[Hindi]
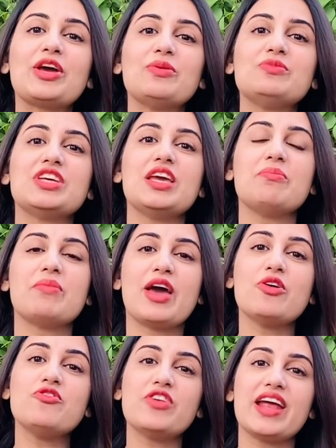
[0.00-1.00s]
जी मैं
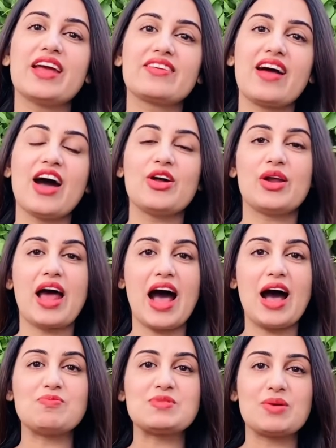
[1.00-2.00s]
हूँ फरा इकरार और
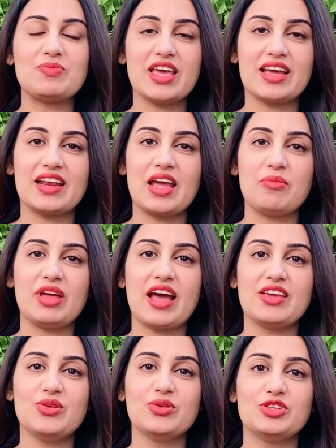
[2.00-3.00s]
आप सब देख रहे हैं मेरा
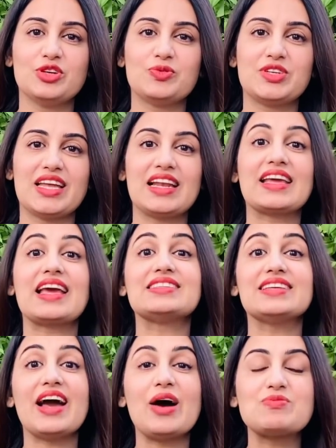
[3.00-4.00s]
YouTube चैनल
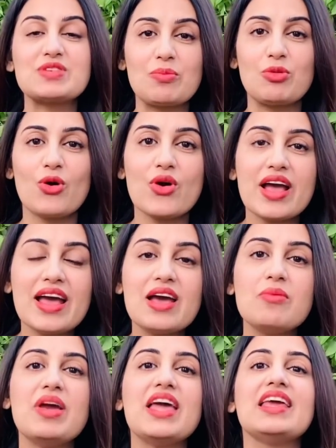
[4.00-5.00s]
कैसे हैं आप सब लोग
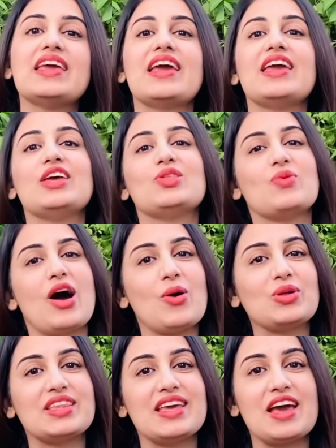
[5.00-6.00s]
मेरी यही दुआ
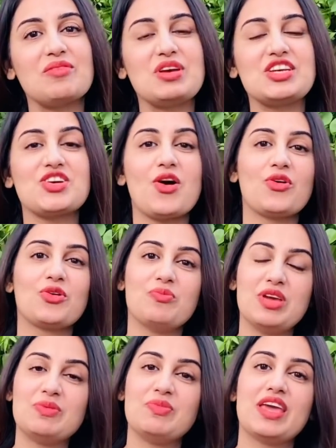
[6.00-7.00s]
होती है हमेशा और
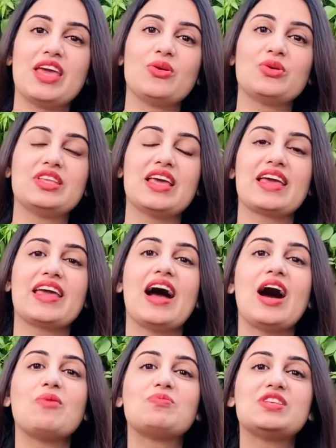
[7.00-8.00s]
उम्मीद भी यही होती है कि
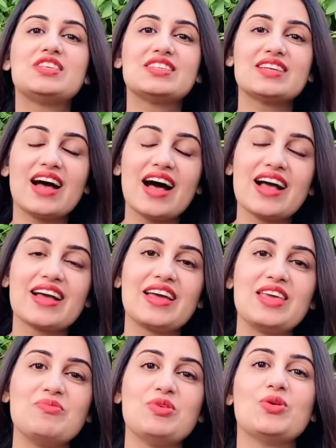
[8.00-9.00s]
आप जहाँ
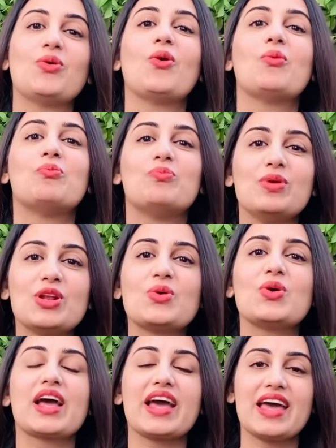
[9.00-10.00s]
कहीं भी हों
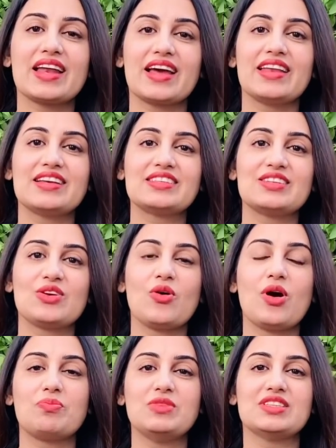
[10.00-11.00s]
बिल्कुल खैर खैरियत से
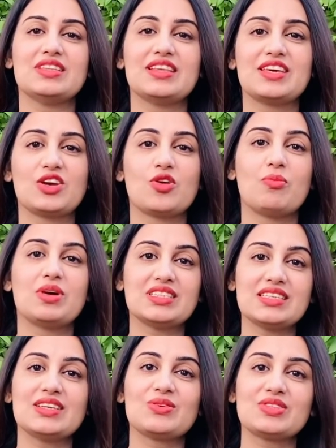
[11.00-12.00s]
हों अपनी ज़िंदगी को
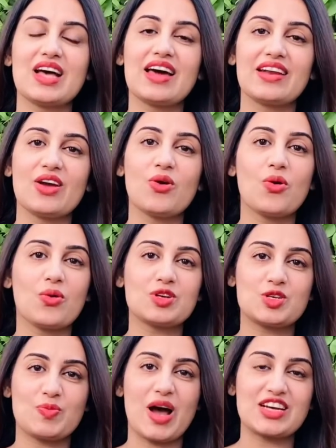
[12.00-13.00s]
मज़े से गुजार रहे हों
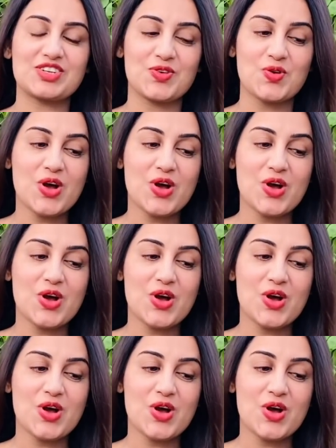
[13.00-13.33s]
खुशबाश हों